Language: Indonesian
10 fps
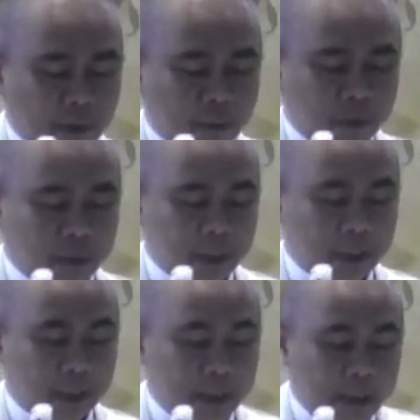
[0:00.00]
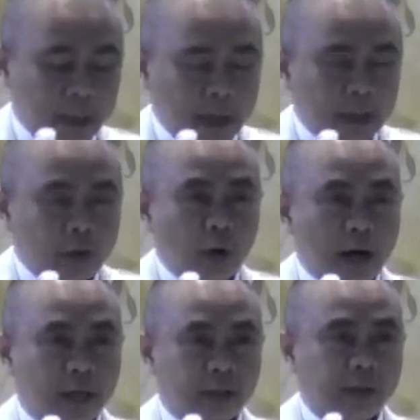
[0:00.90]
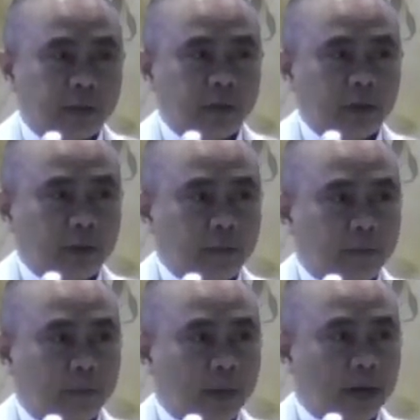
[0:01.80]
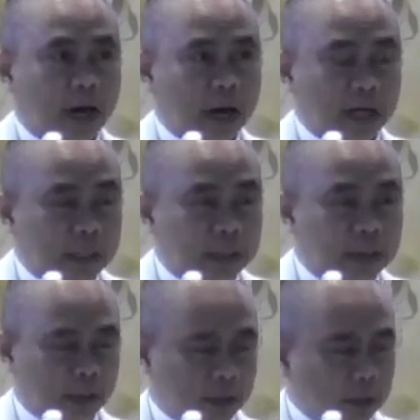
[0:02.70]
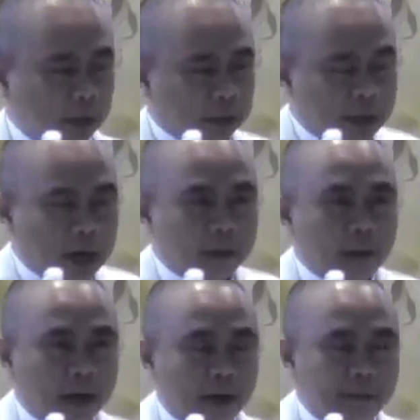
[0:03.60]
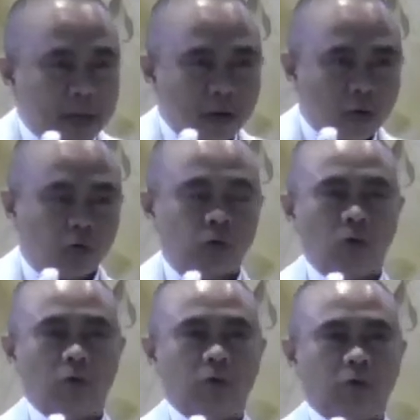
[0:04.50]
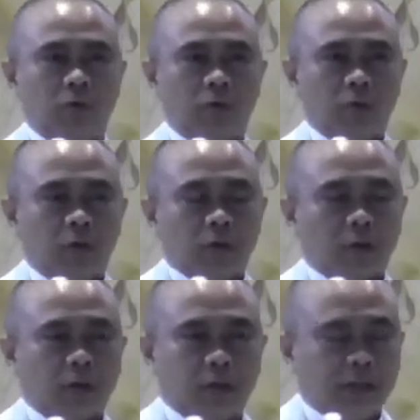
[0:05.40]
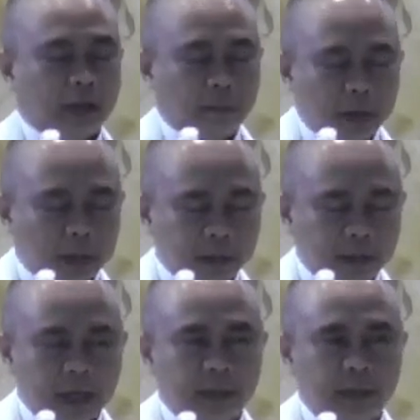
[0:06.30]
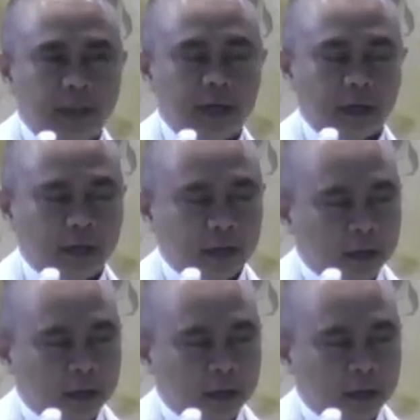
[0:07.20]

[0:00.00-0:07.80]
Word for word: apa jenenge? Yohanes pengarang Injil dengan makam yang kosong, ketidakmengertian dia.